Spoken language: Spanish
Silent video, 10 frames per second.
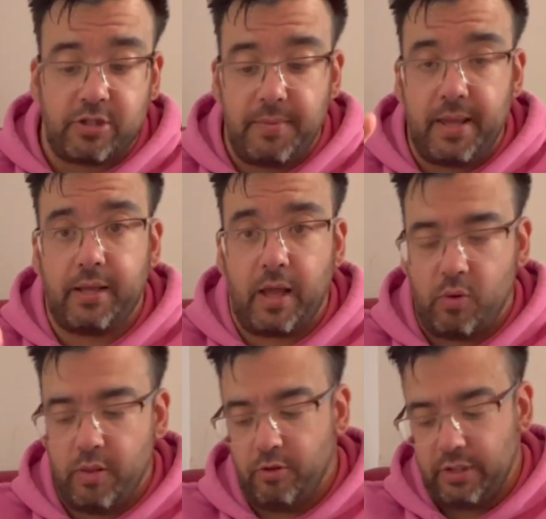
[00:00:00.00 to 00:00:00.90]
también que
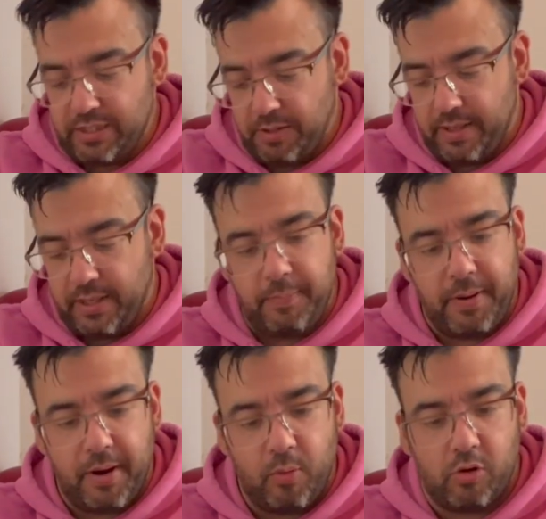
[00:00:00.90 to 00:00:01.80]
cuando te sirven el
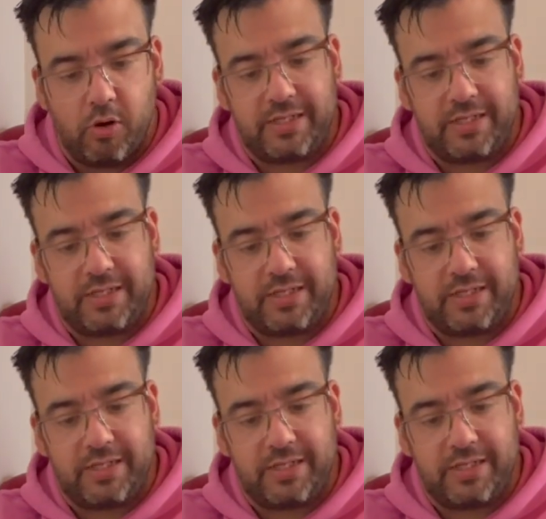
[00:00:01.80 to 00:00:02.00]
primer vuelco,